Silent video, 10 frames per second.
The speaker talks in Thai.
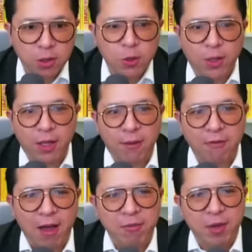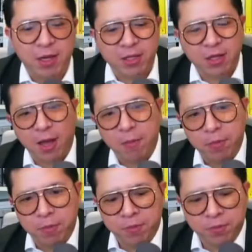สวัสดีครับไฟว์ Minutes นะครับ
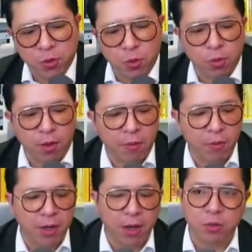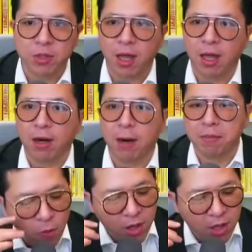คุณอยู่กับประวิทย์ หานุสาหะครับ
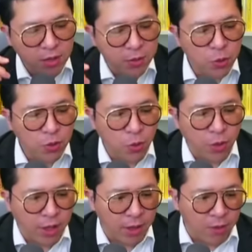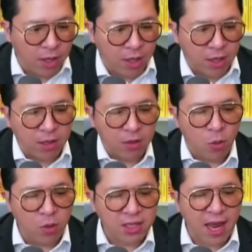วันนี้อยากจะมาชวนคุยฮะว่า
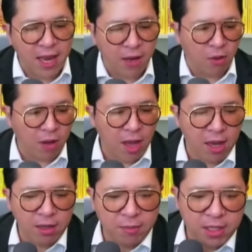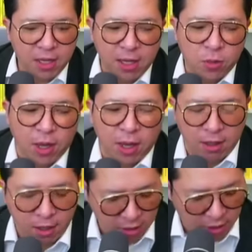หัวใจของการพัฒนาตัวเอง
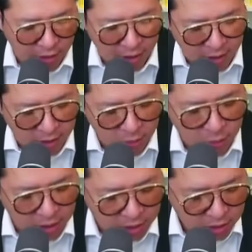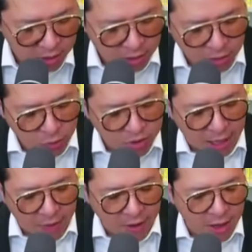เนี่ยคืออะไรหรือว่าหัวใจ
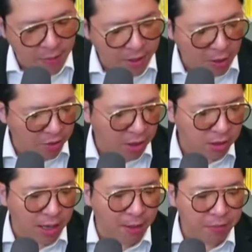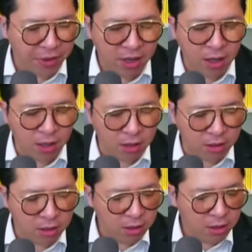ของการทำให้เราเนี่ยทำเรื่อง
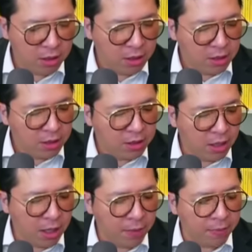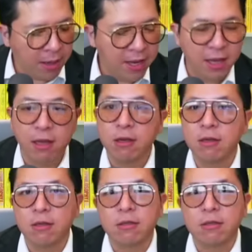เดิมให้ดีขึ้น